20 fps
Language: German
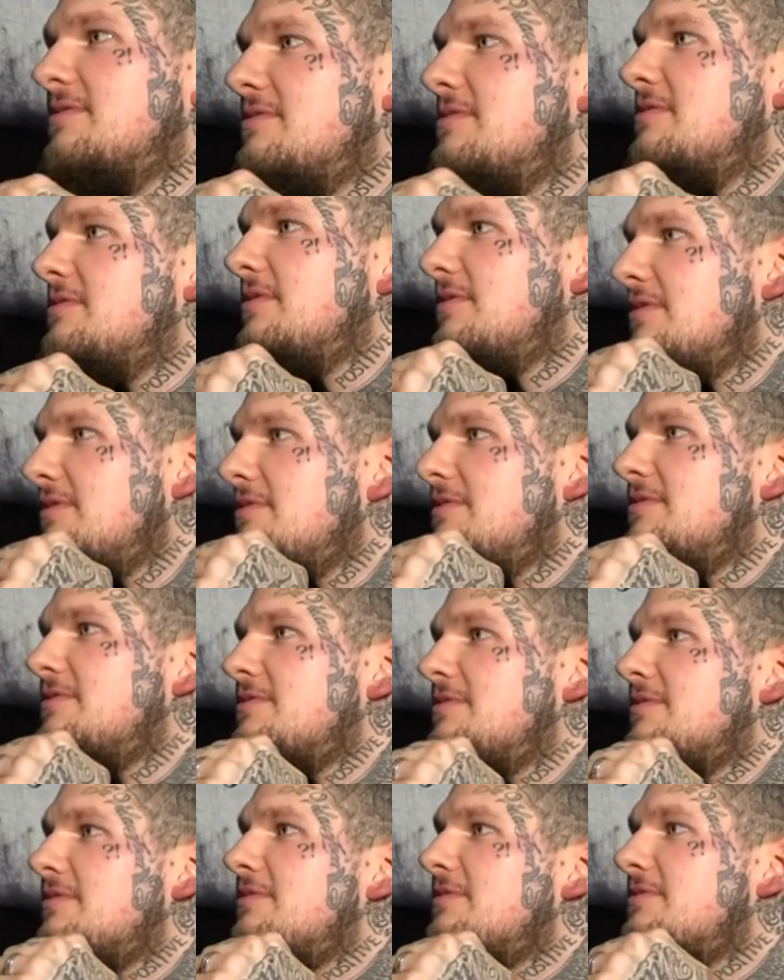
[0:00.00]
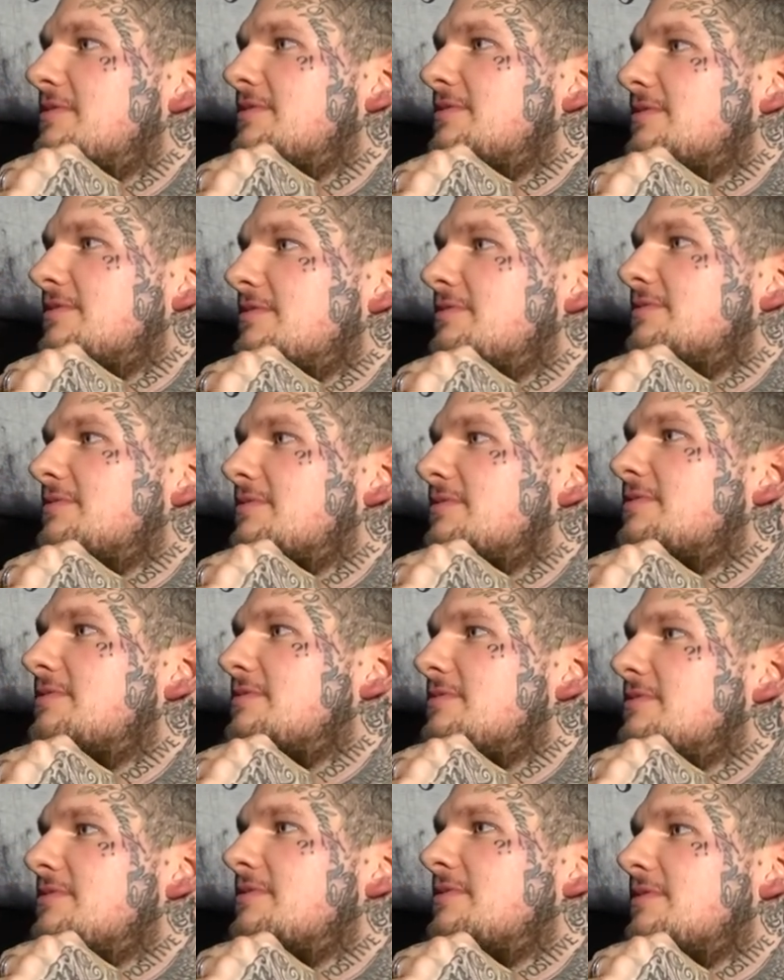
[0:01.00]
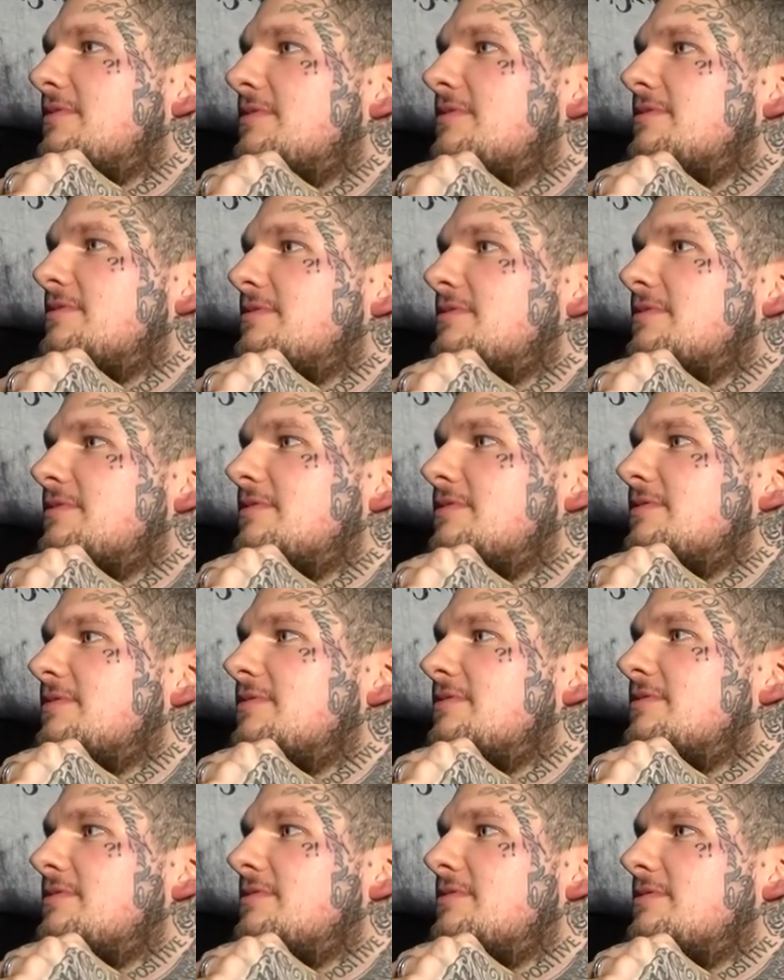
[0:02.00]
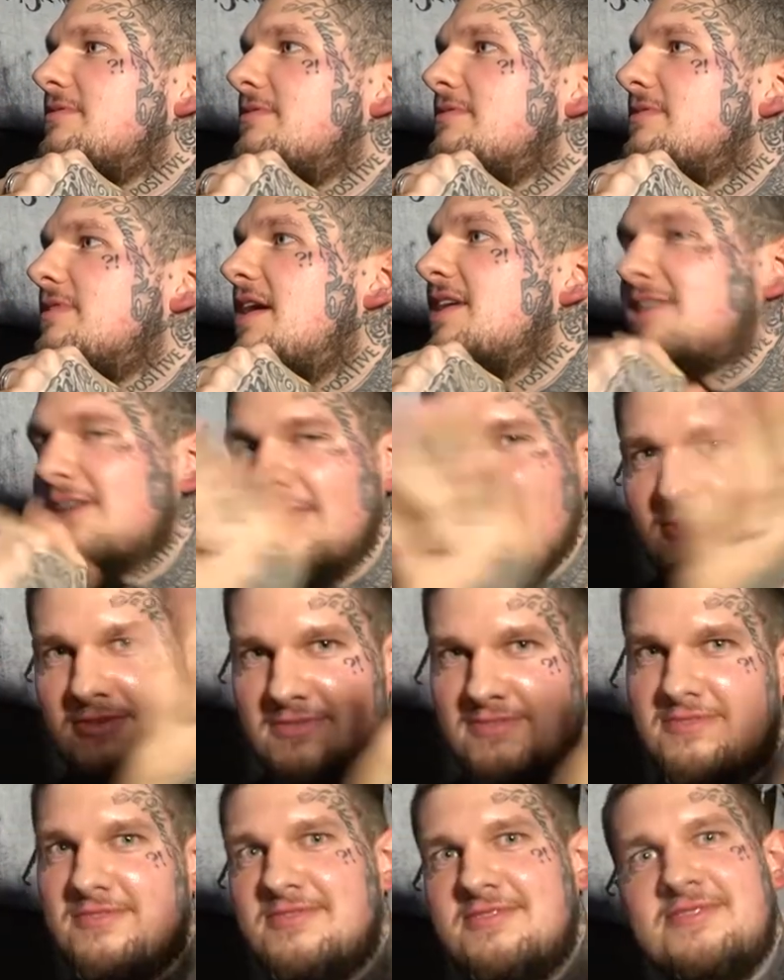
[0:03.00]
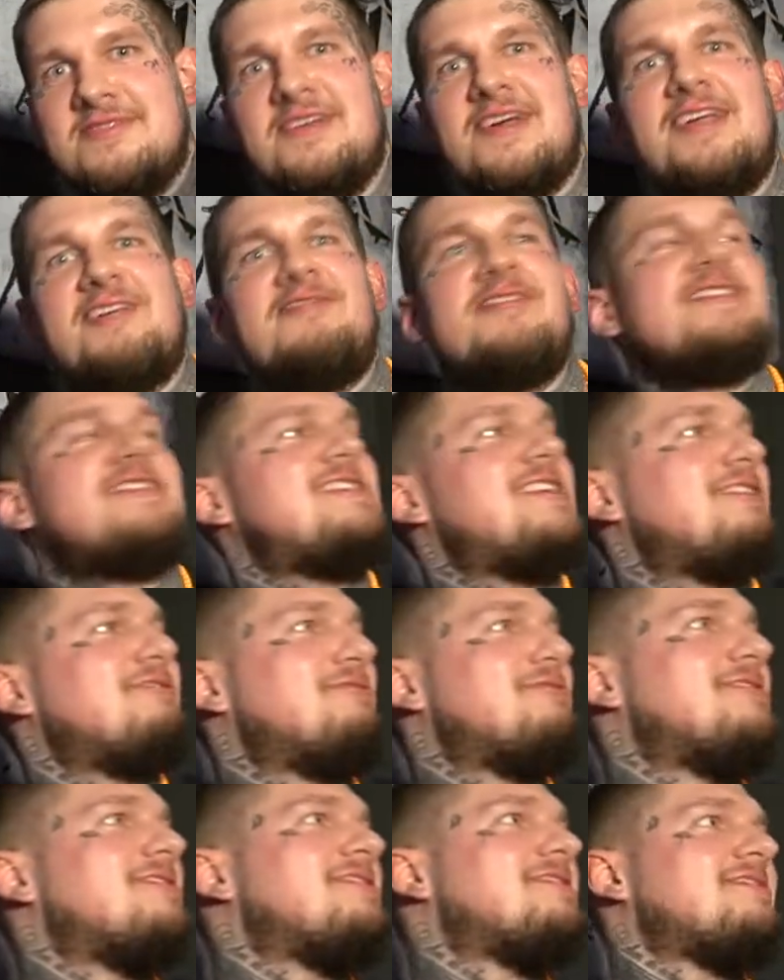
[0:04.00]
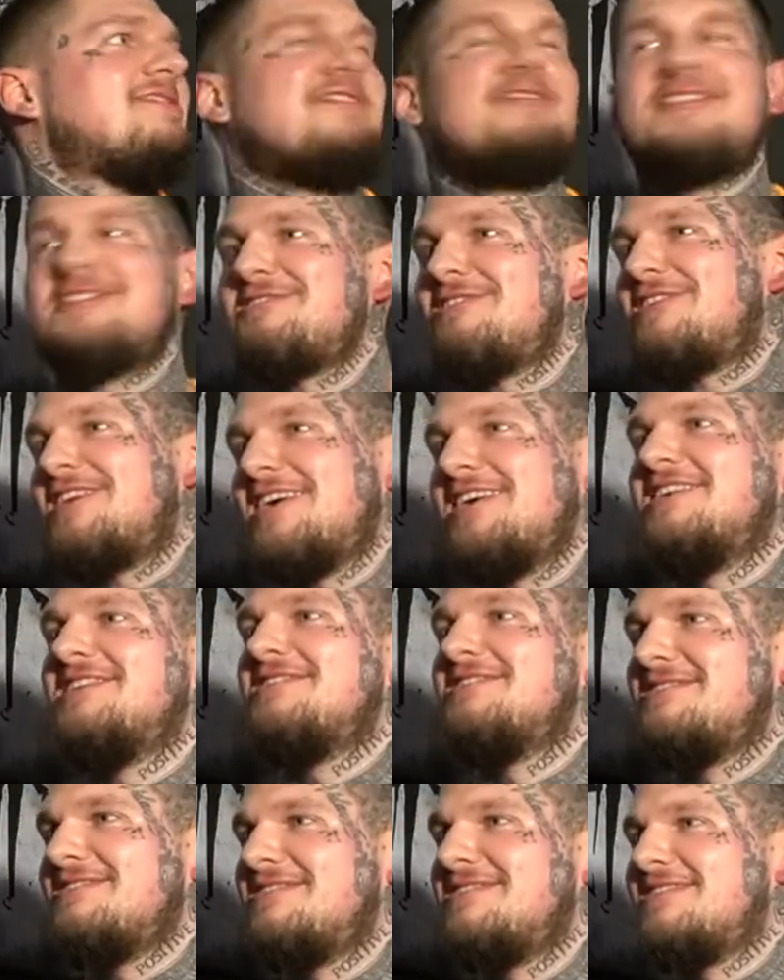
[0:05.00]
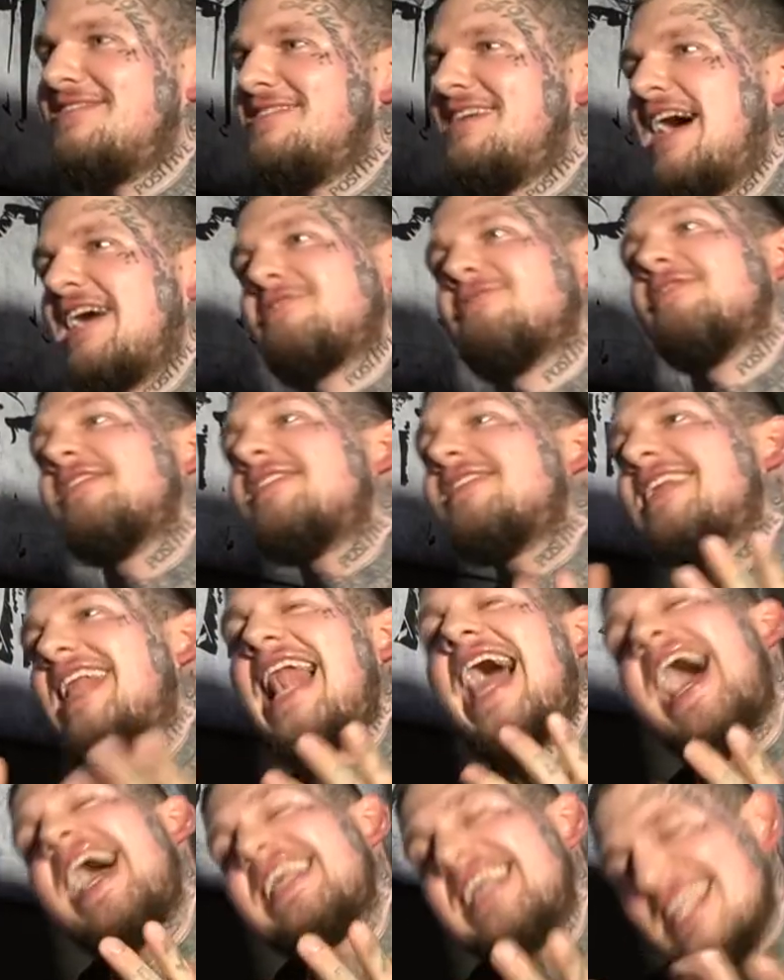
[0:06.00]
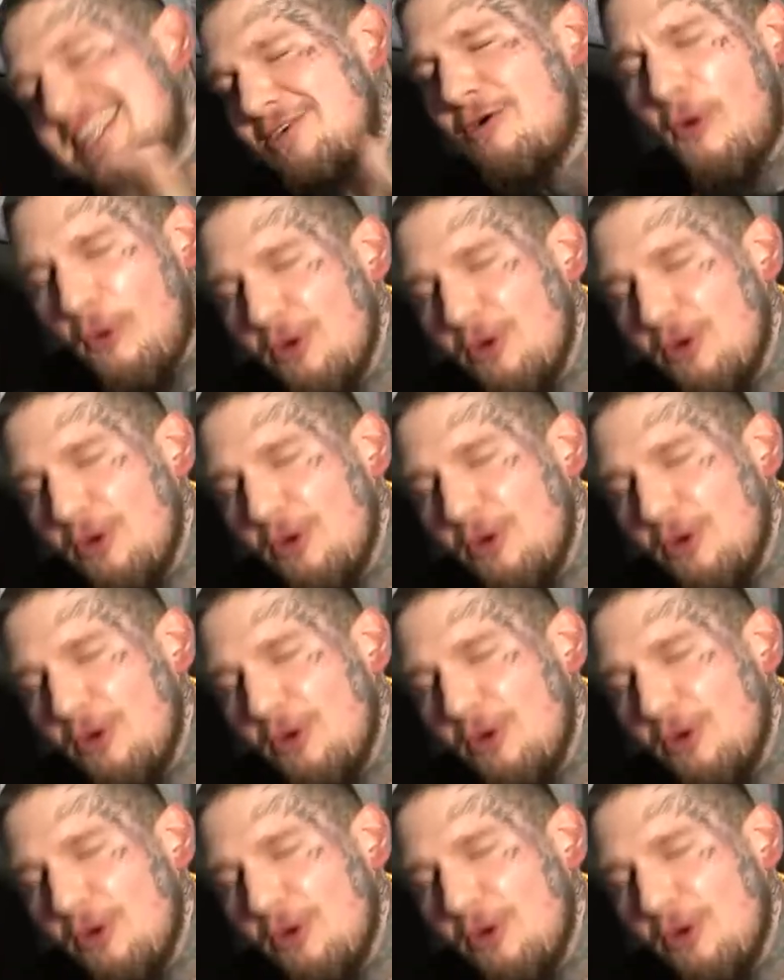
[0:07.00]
ehrlich? Ich fand das, das war, nice. Das ich auch. Ich fand's Allein, sehr gut. Dass fand's okay. Also ich, klar, ich hätte eine